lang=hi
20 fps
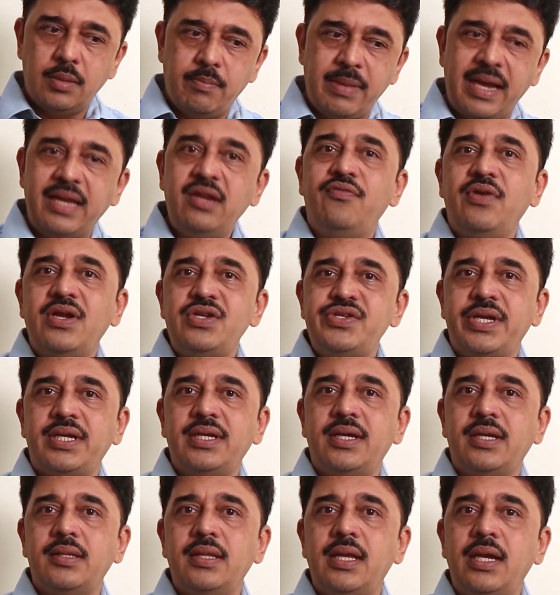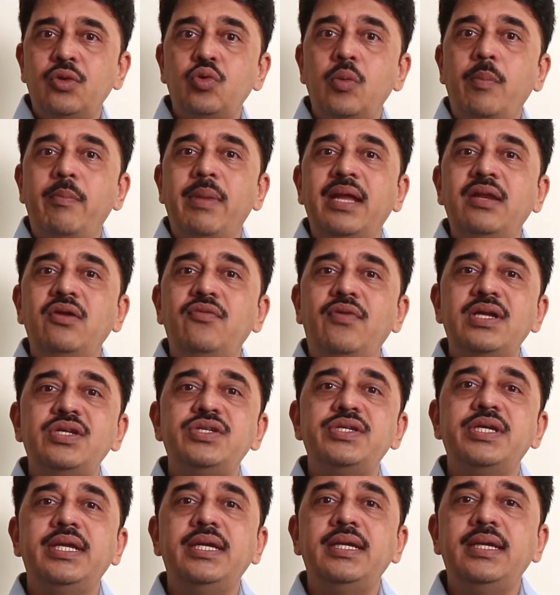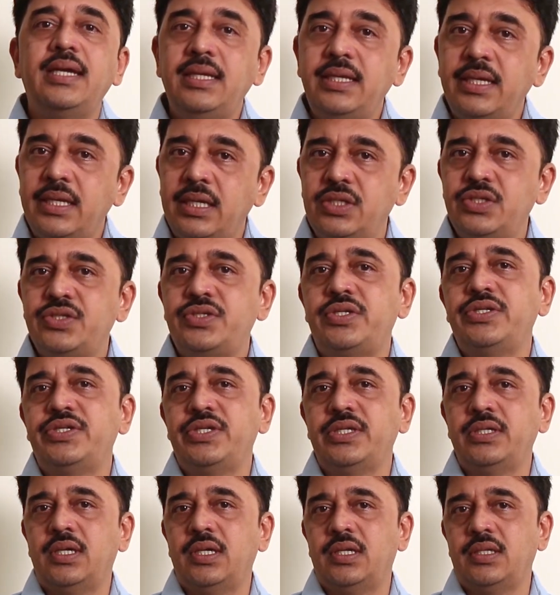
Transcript: मैन्युफैक्चर करना है तो मैन्युफैक्चरिंग के लिए रजिस्ट्रेशन